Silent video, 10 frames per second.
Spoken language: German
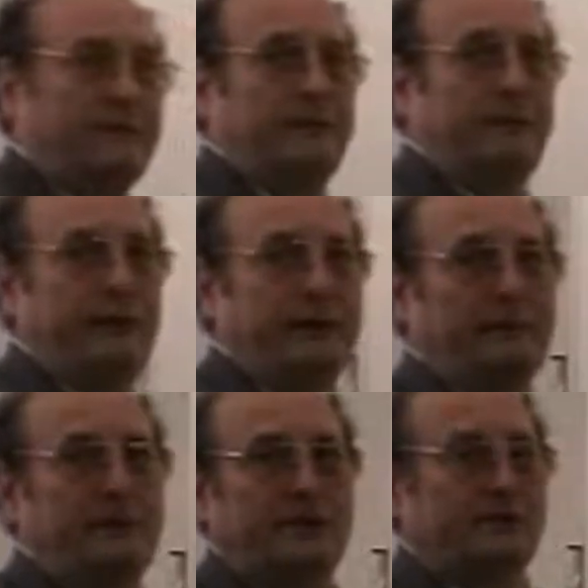wie
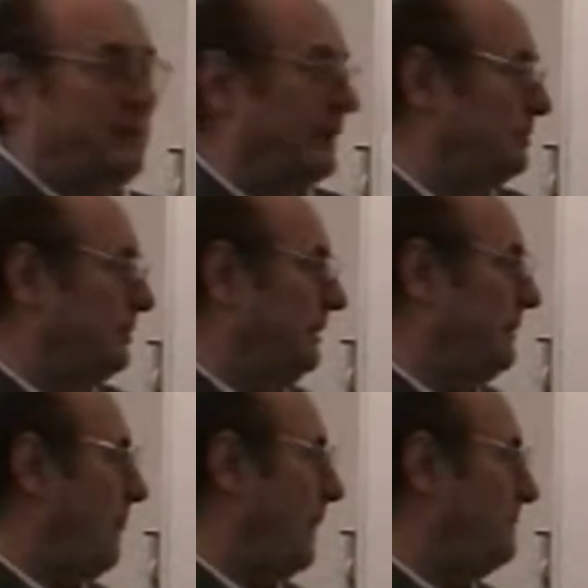vorhin mit diesem
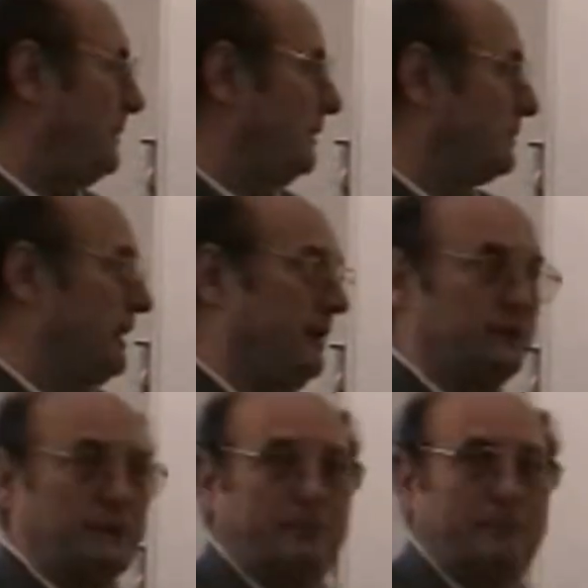Beispiel, minus
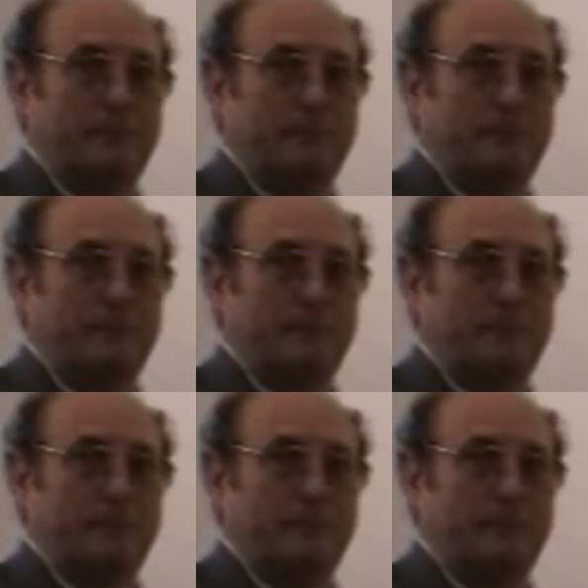8 und